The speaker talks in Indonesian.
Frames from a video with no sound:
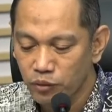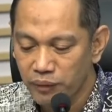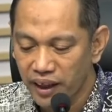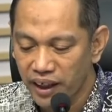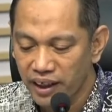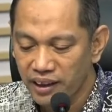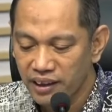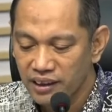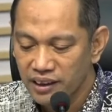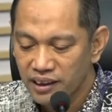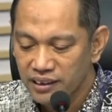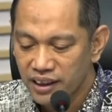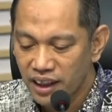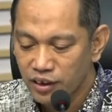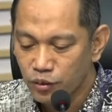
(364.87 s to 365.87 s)
PUPR,
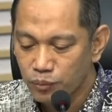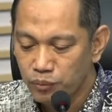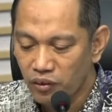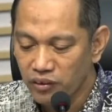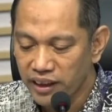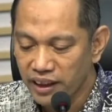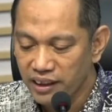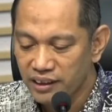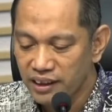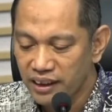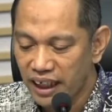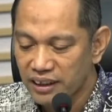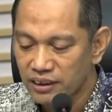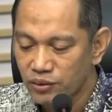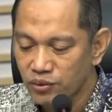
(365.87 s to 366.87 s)
yaitu proyek
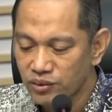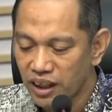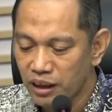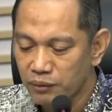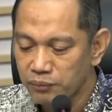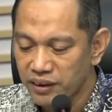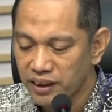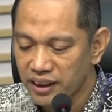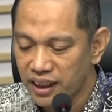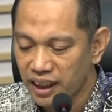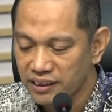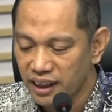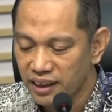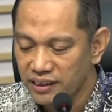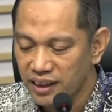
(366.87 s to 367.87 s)
lanjutan
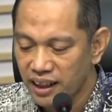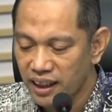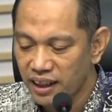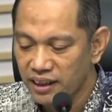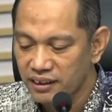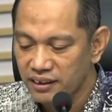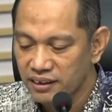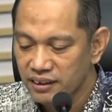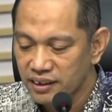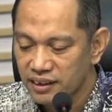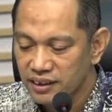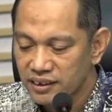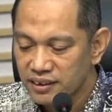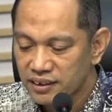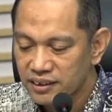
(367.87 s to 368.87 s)
peningkatan jalan
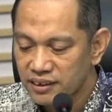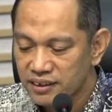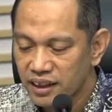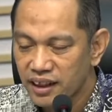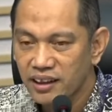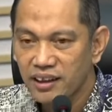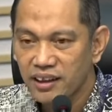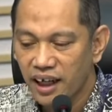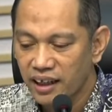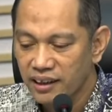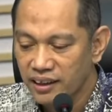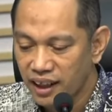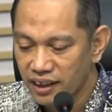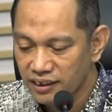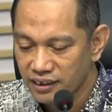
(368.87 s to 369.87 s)
SEI
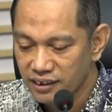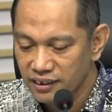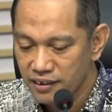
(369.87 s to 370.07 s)
Rakyat,